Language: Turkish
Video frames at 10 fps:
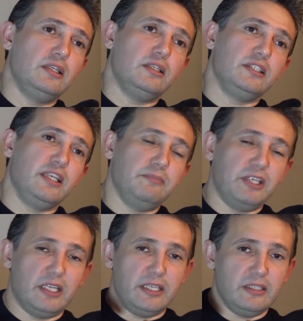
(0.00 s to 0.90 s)
e,
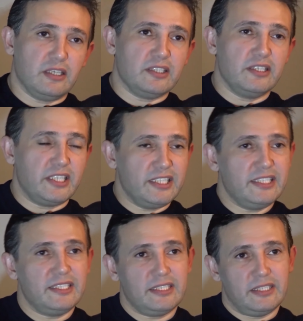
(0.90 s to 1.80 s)
gemiyle adalara
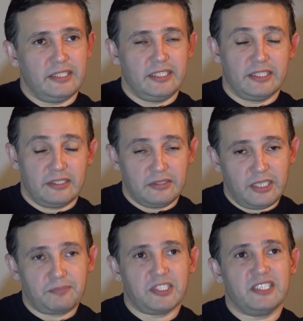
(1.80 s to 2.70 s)
gittikleri ya da
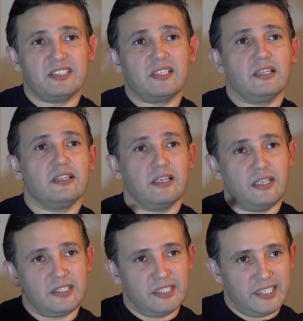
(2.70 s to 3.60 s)
yaptıkları
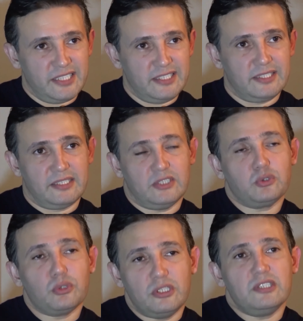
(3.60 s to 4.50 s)
sallarla adalara gittikleri
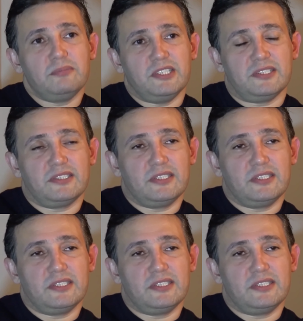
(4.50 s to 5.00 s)
söylenebilir.